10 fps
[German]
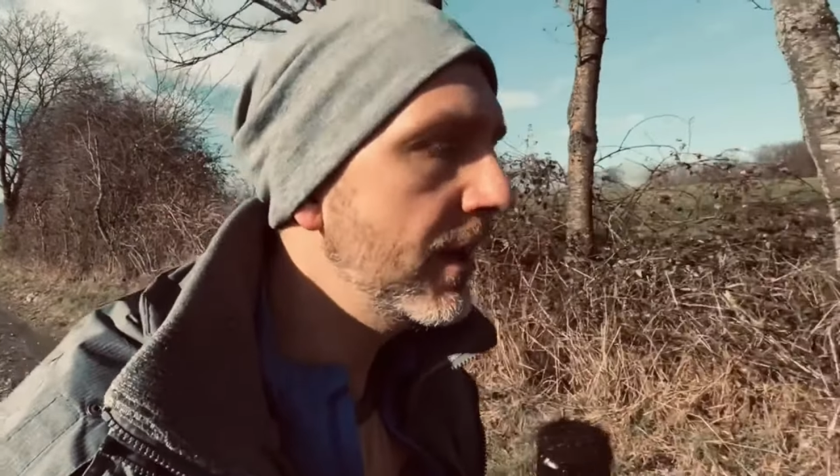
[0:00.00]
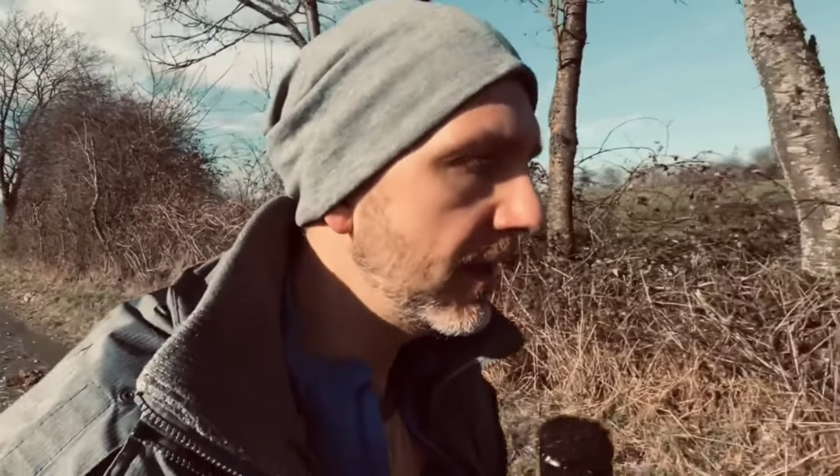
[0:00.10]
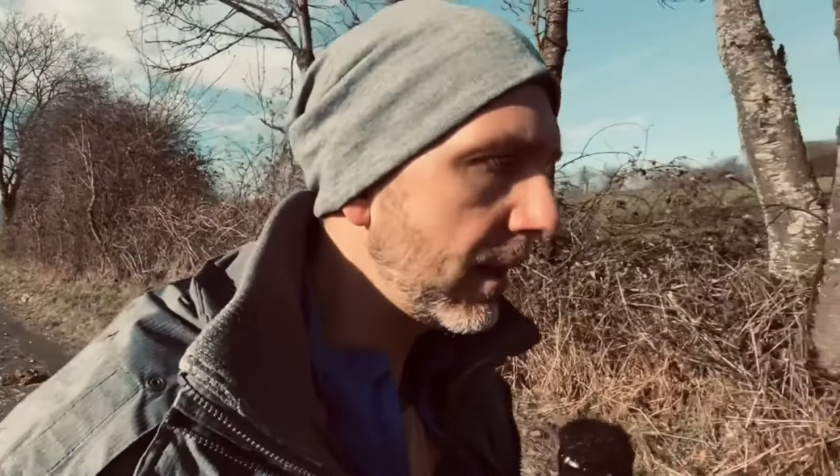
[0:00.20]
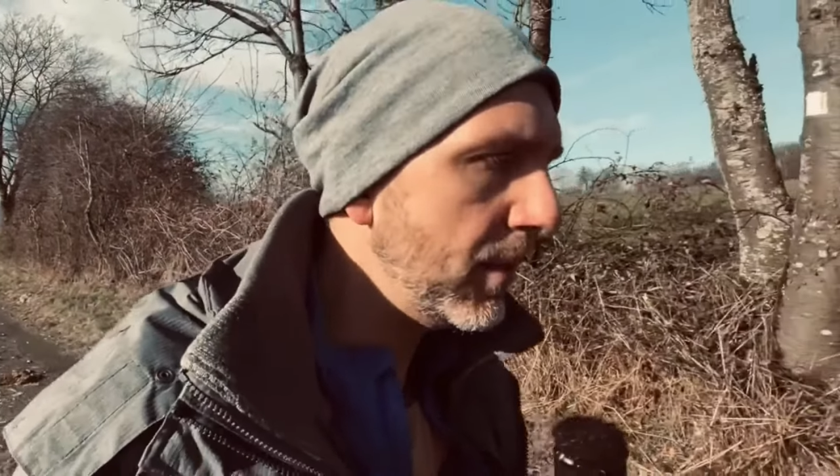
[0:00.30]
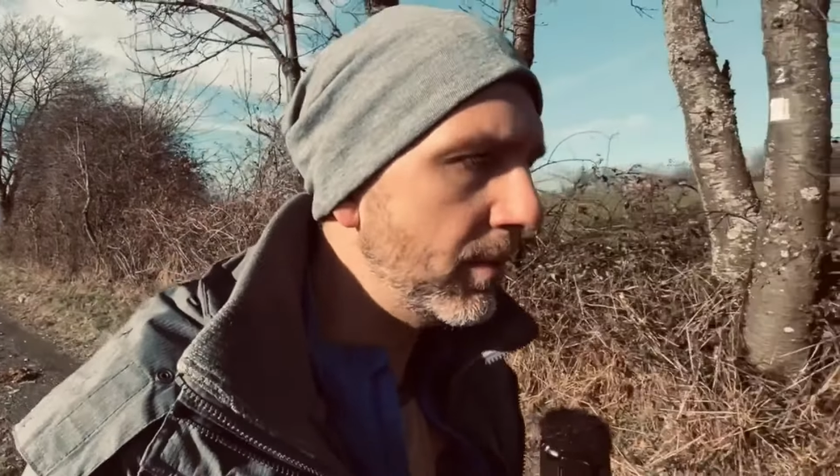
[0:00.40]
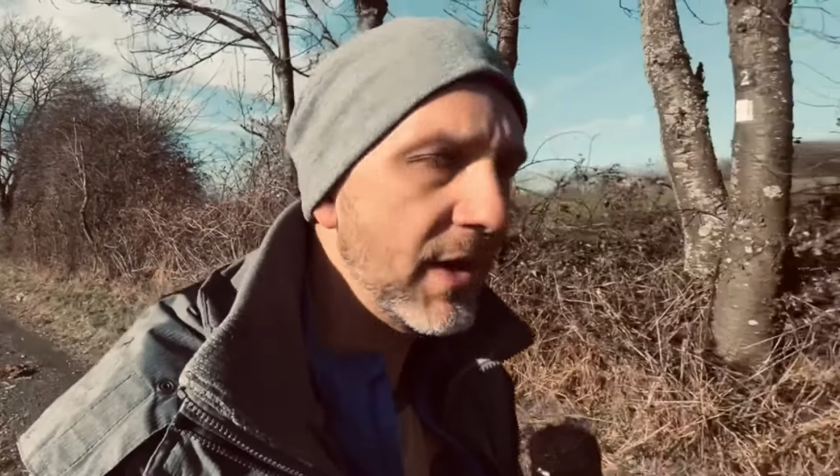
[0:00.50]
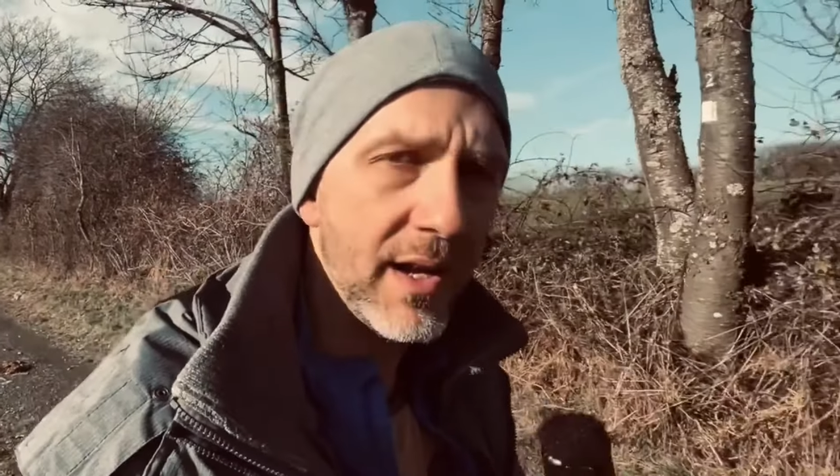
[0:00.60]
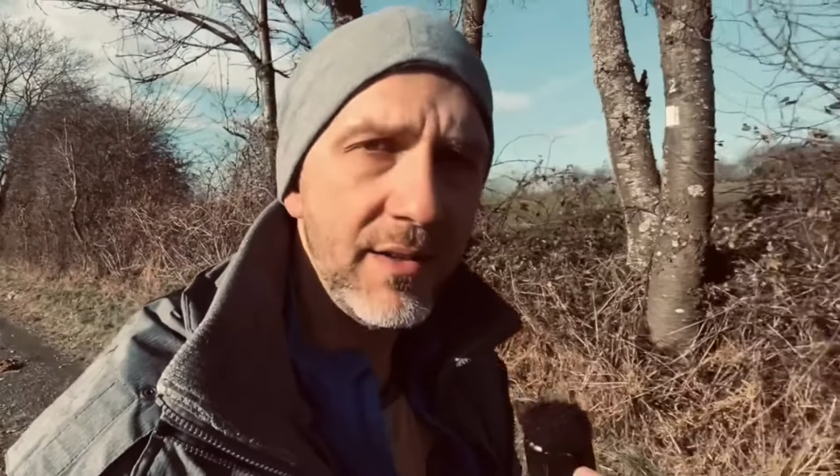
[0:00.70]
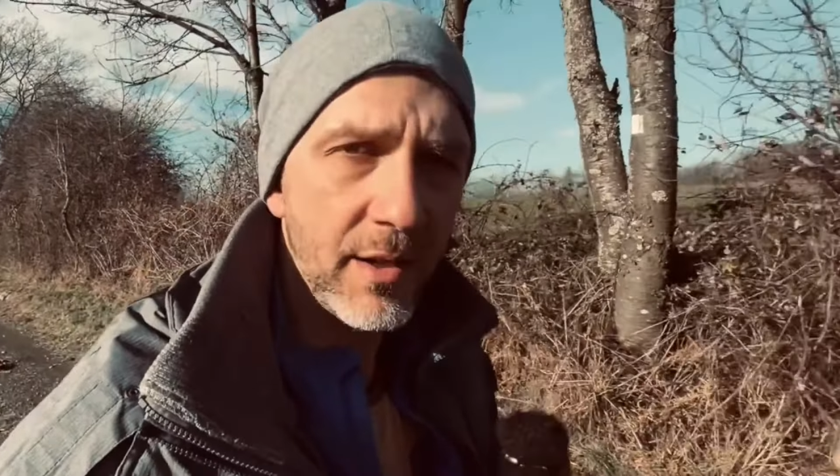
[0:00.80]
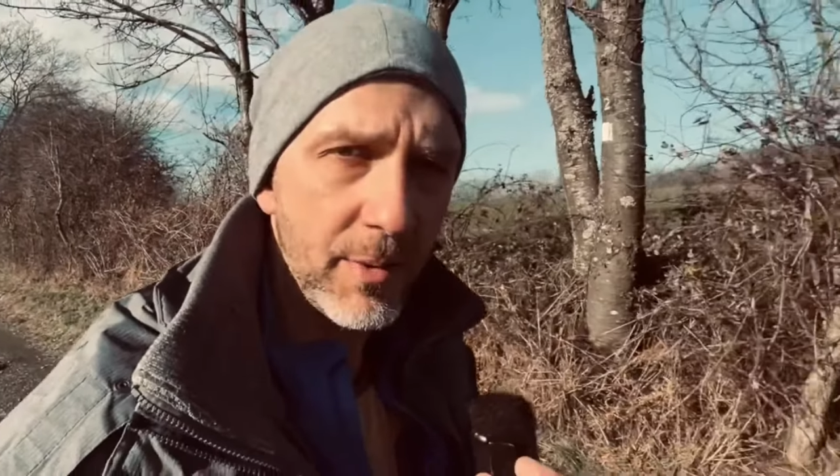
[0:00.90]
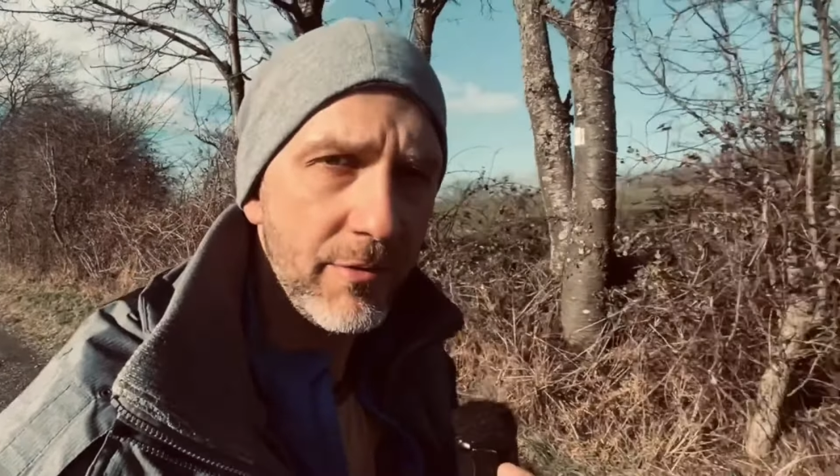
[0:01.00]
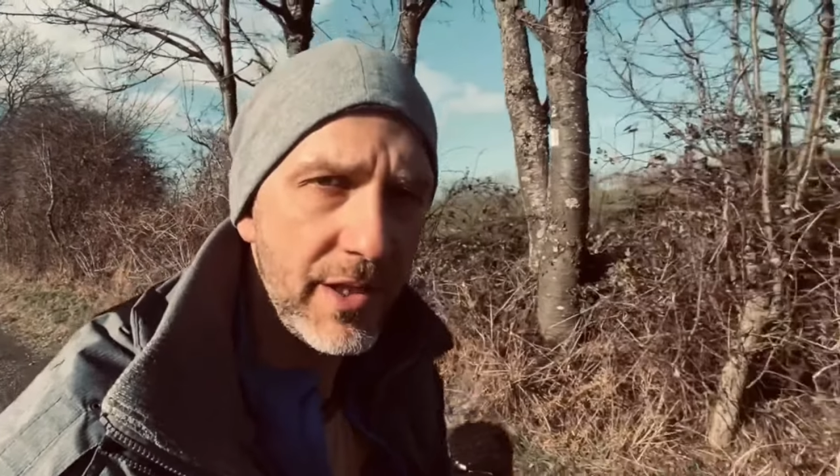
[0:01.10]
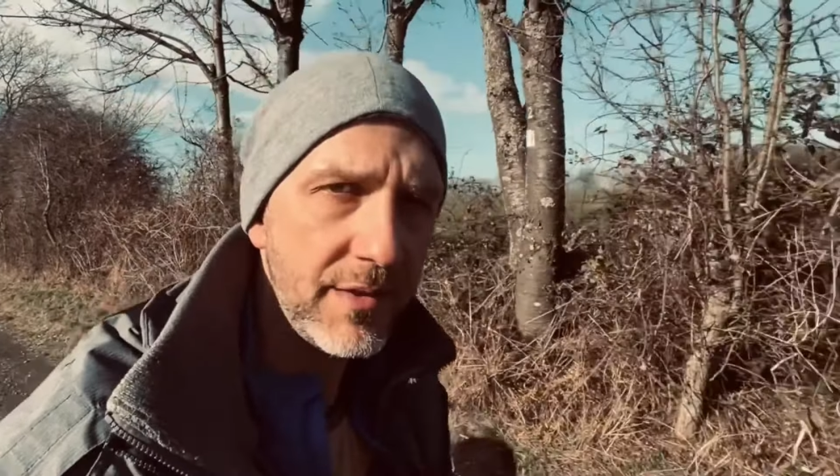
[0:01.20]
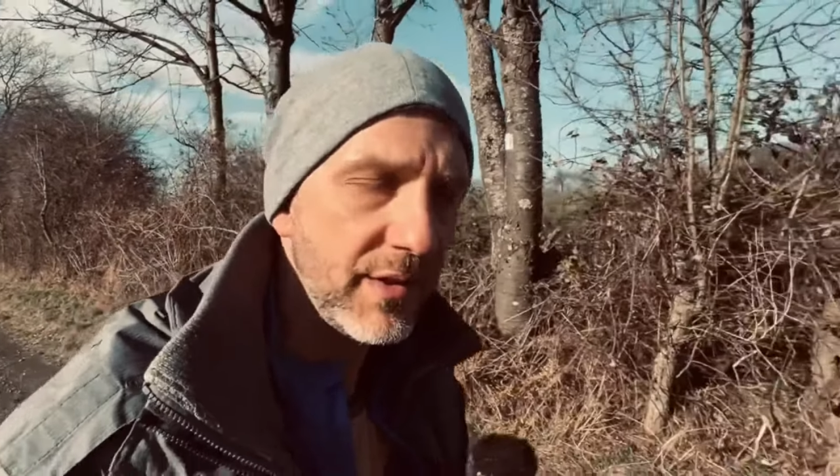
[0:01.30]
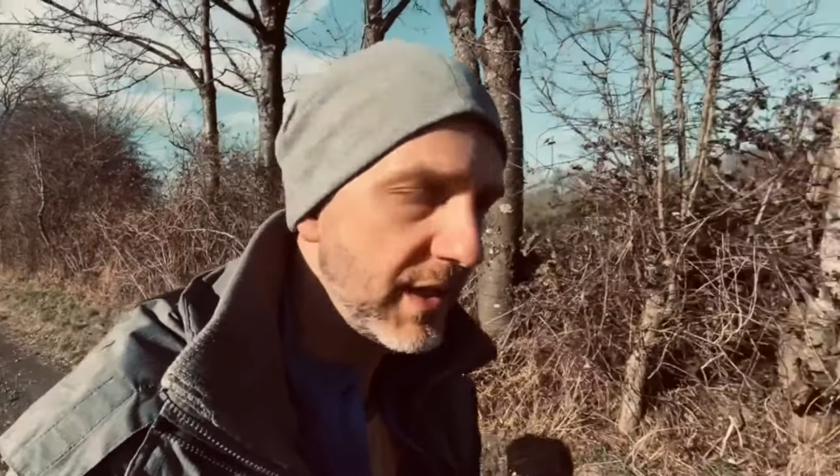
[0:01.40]
Ich habe meinen Plan, ich habe meinen
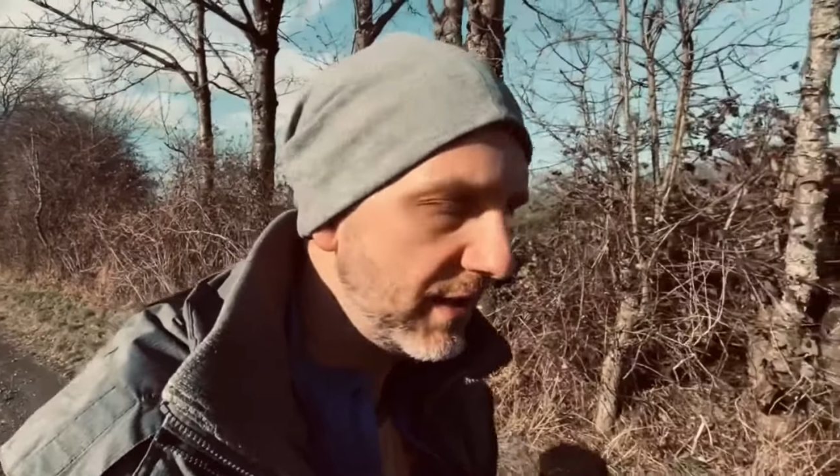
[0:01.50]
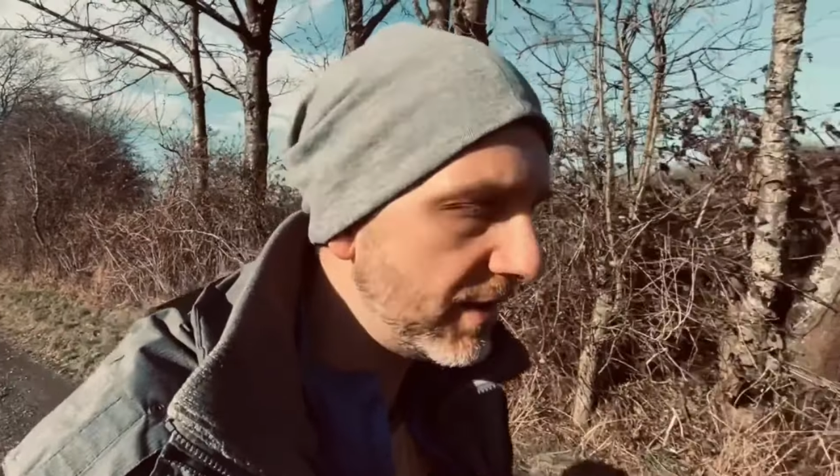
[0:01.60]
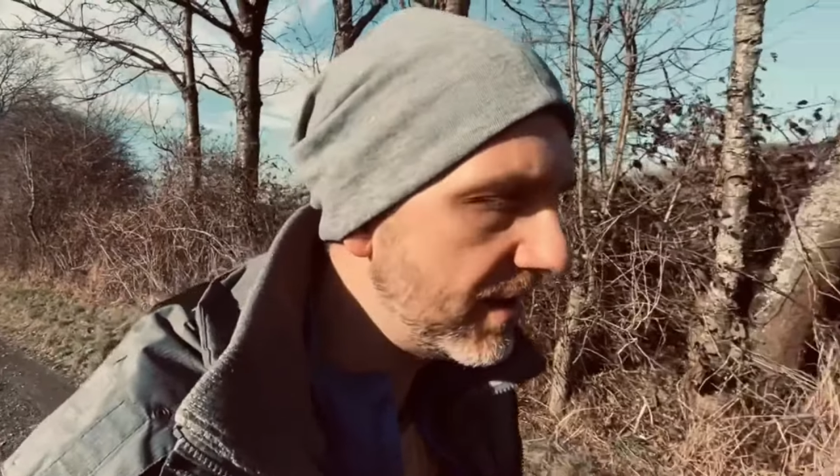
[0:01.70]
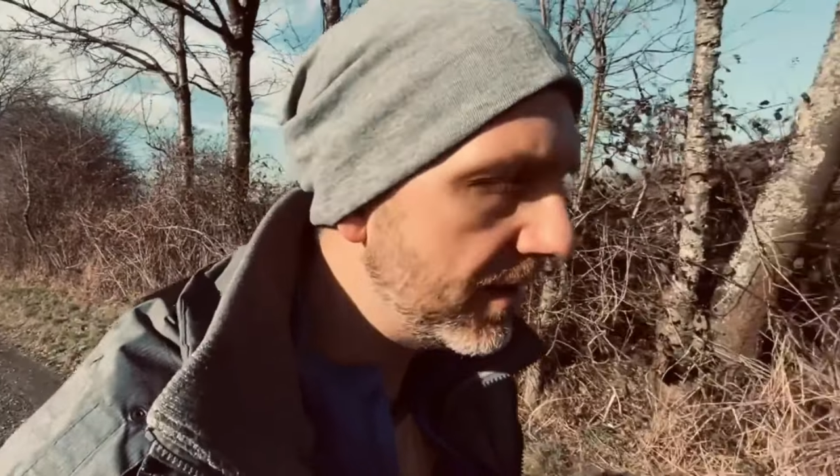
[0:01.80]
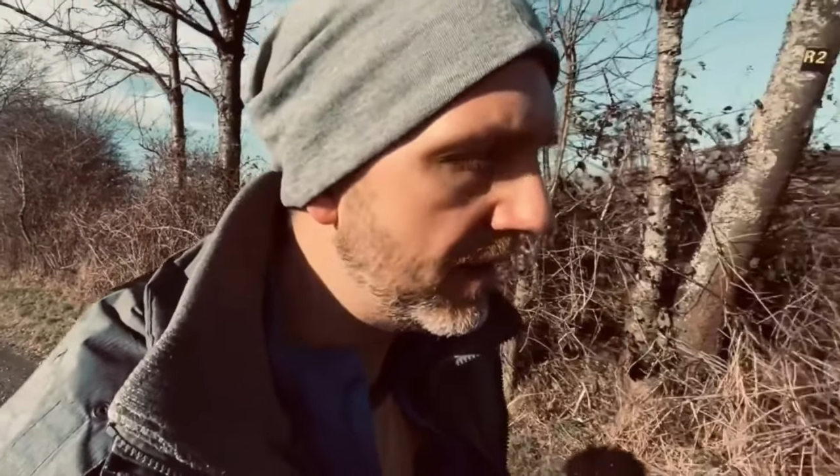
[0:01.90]
Weg, den gehe ich.